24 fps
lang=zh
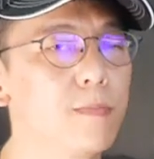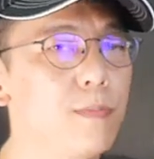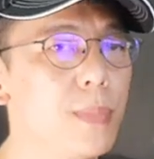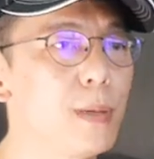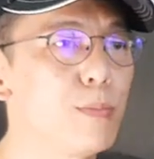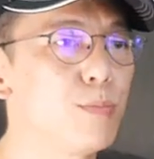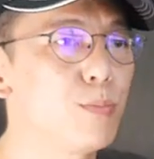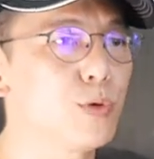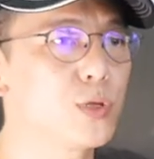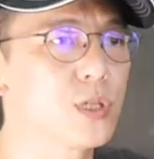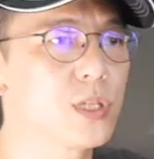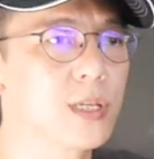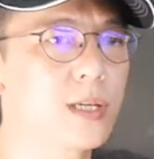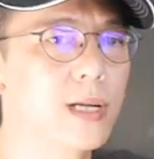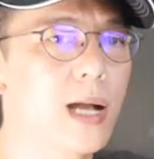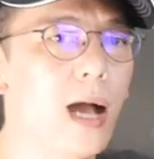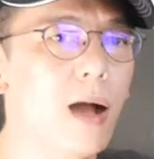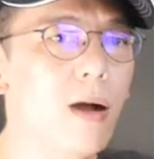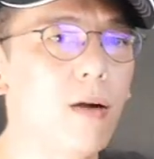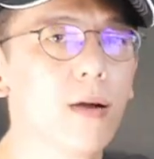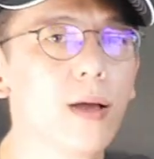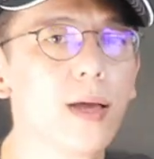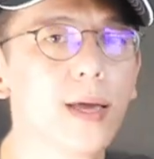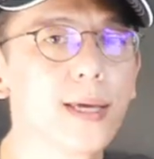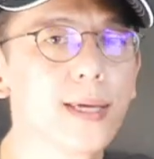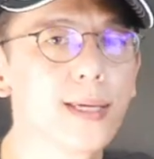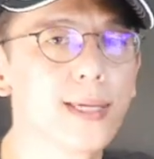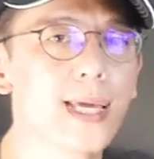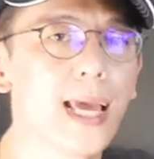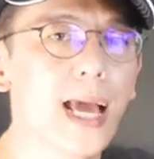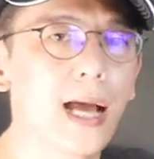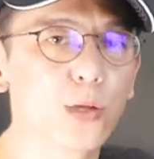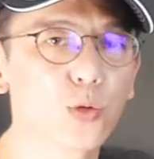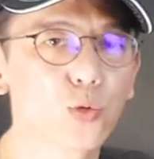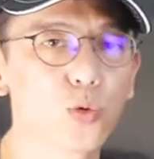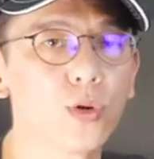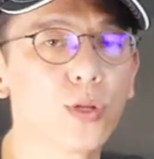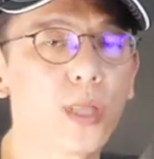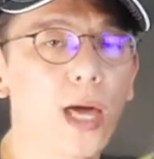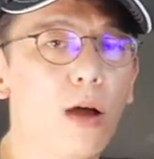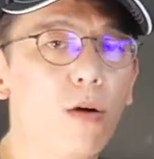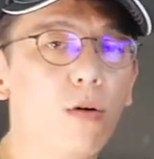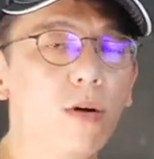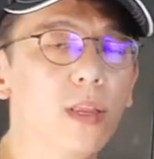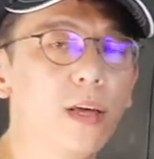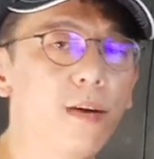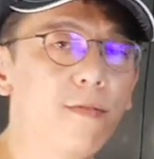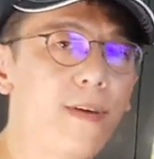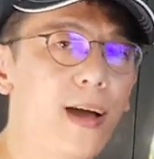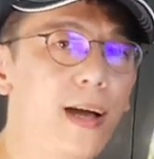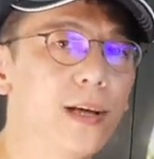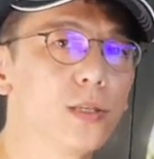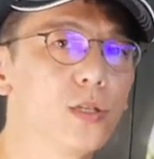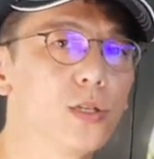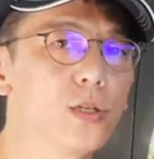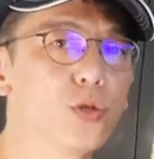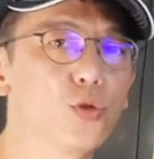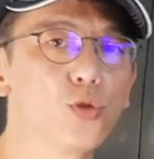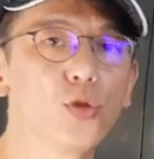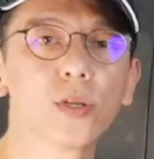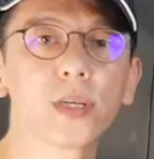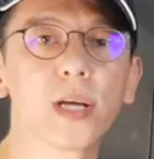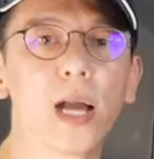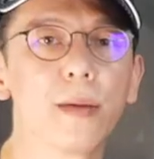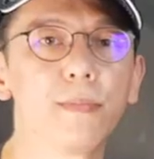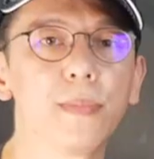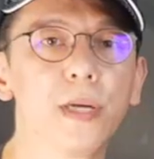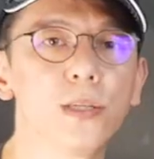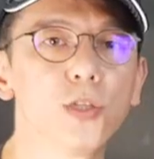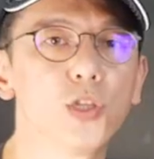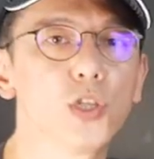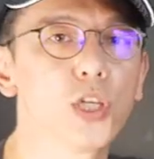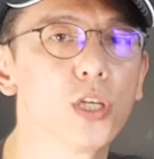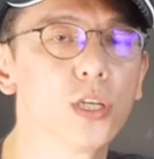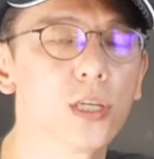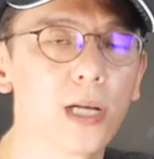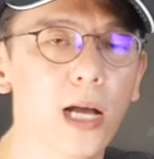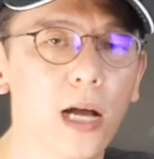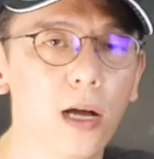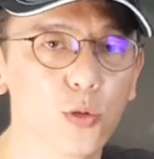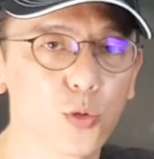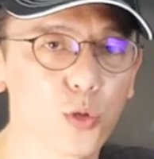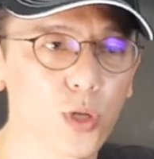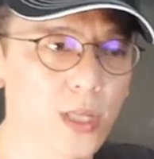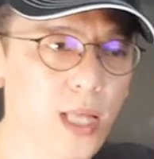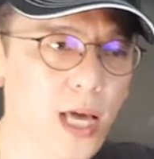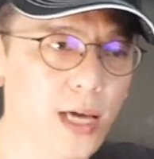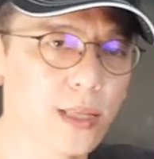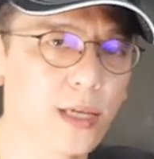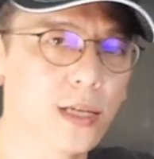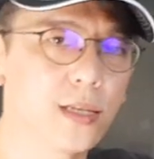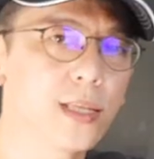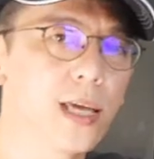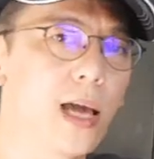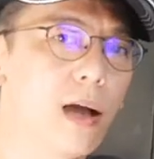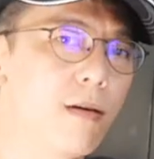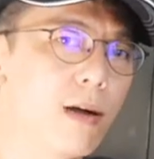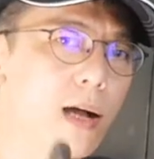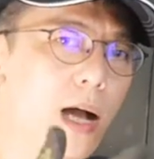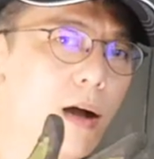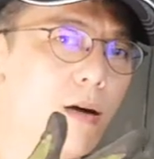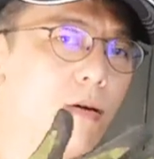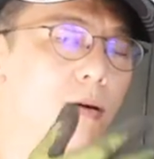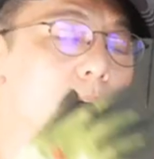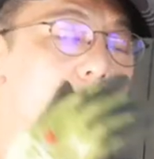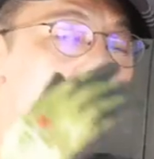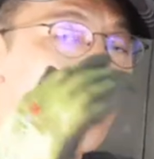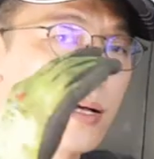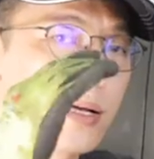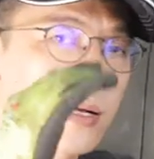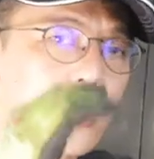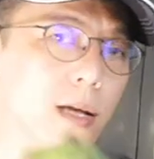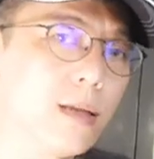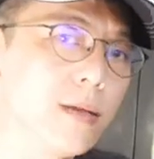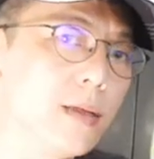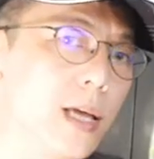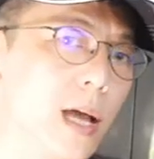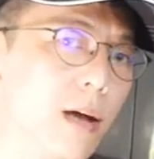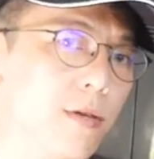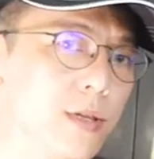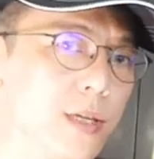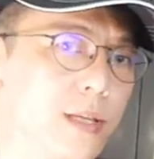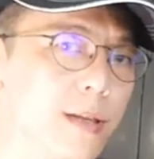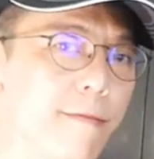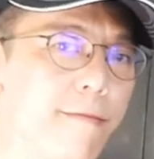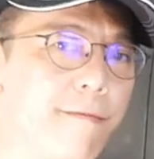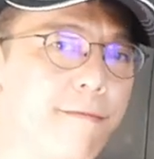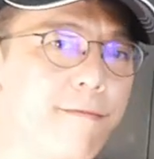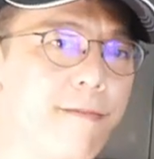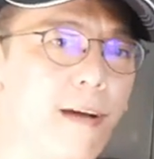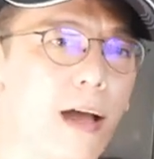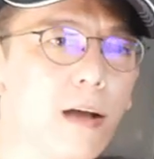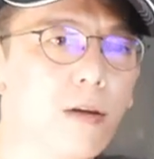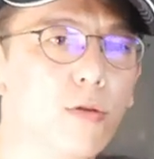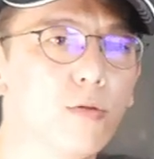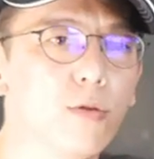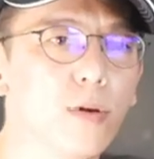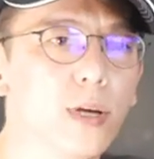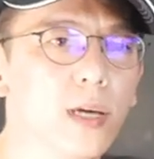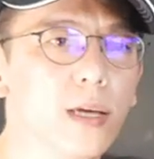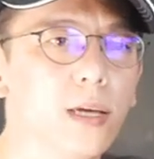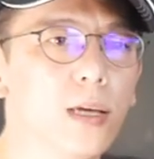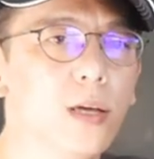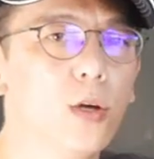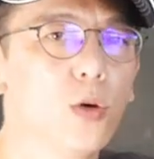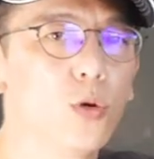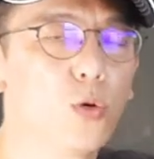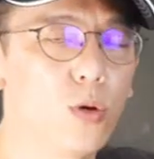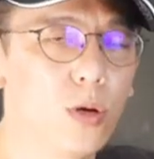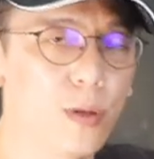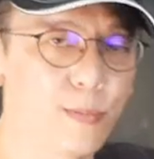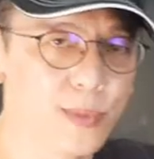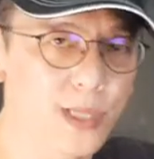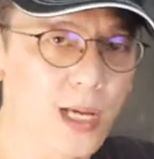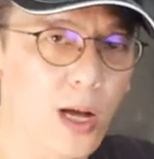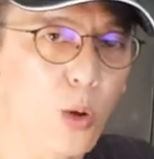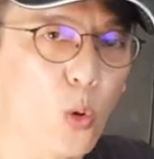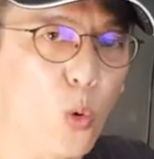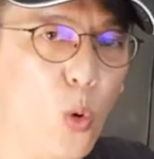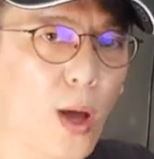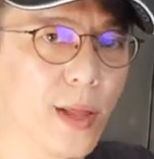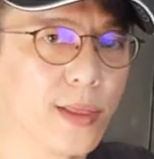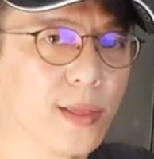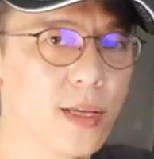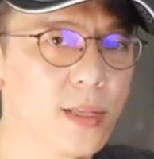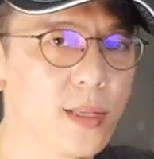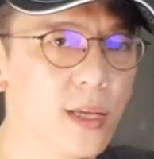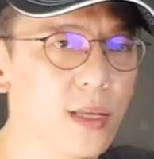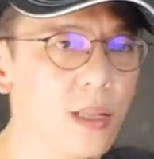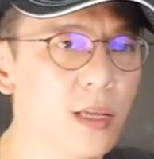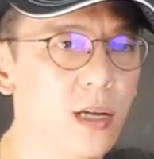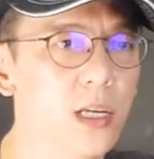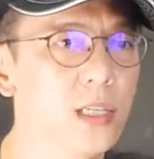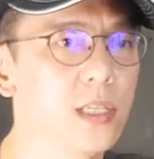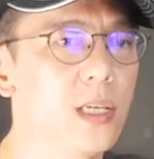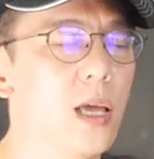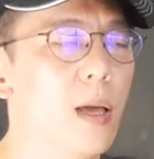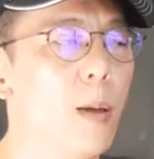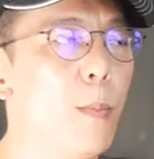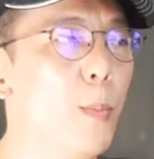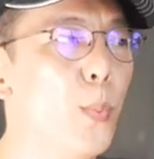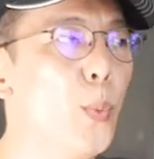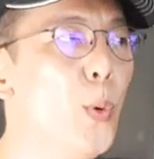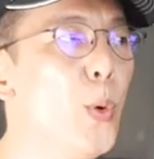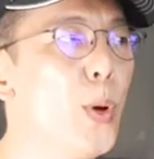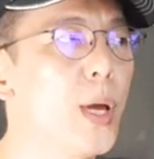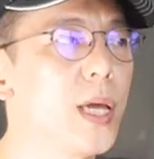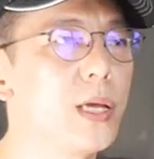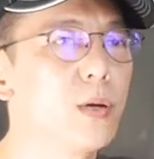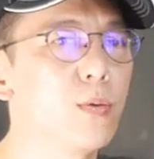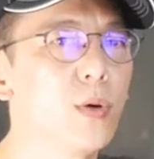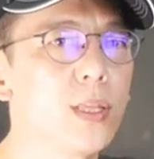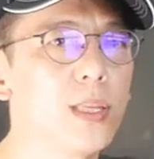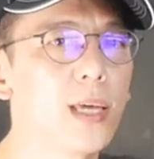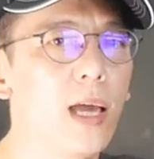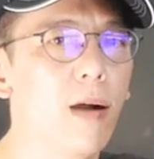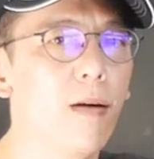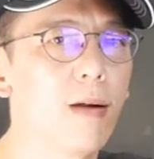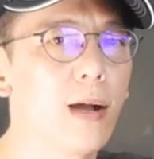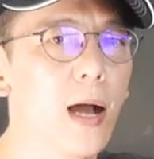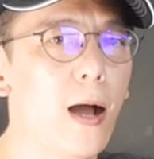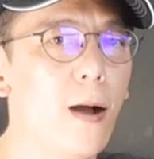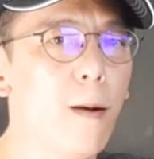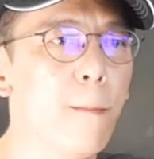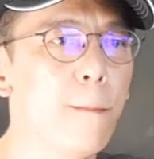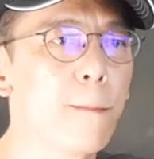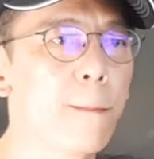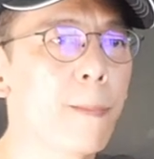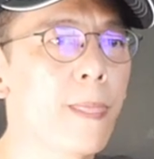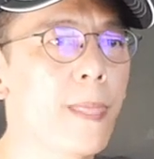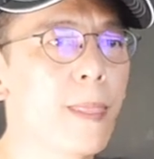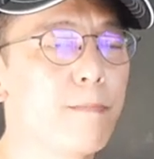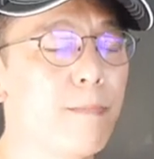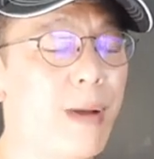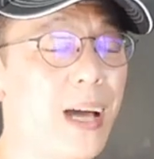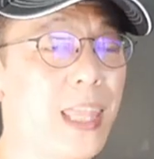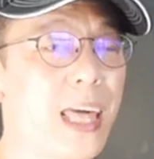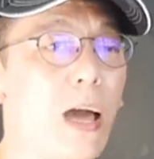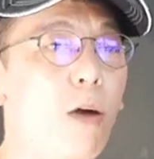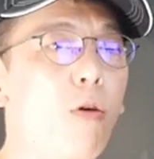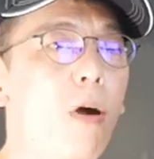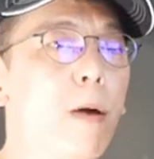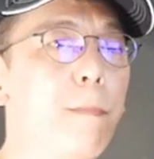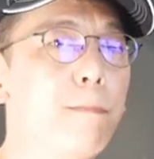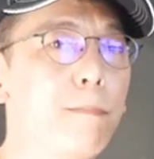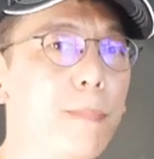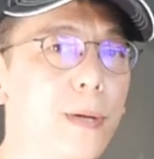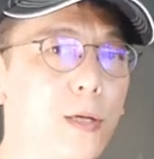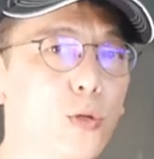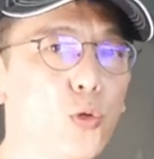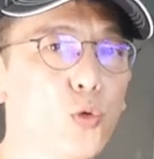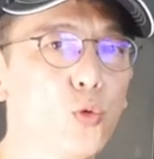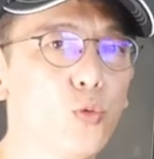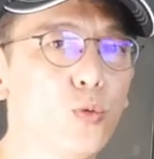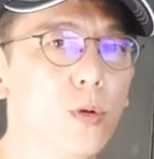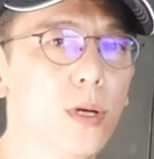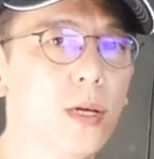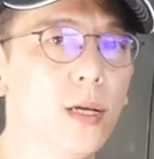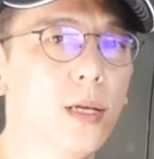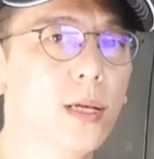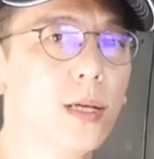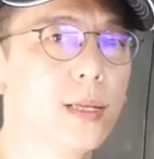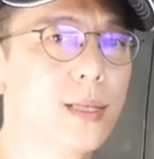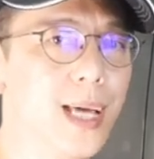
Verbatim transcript: 并不是靠压缩弹簧的方式去改变车高所以它能调高跟调低的范围会比较宽一点，而且不会因为调高把弹簧逼住了，